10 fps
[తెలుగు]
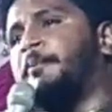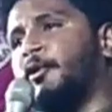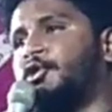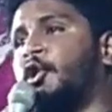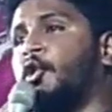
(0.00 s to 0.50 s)

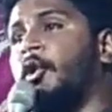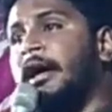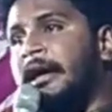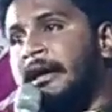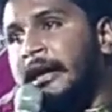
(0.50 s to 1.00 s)
పుత్రుడు
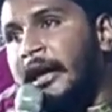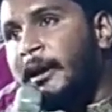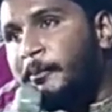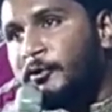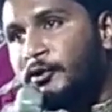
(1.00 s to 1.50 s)
ఏ
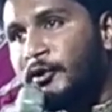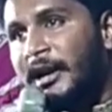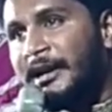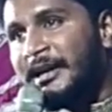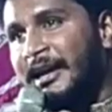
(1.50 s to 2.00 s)
పుత్రుడు
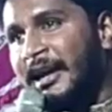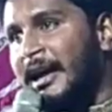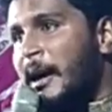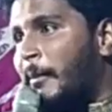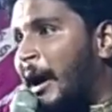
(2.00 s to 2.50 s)
అంటే
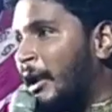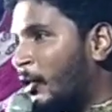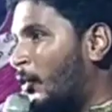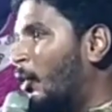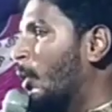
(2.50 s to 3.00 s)

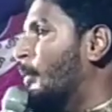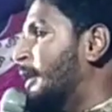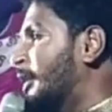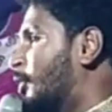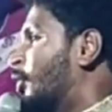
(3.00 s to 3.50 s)
మనకో
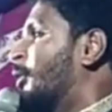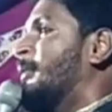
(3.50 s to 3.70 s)
మీకో మీ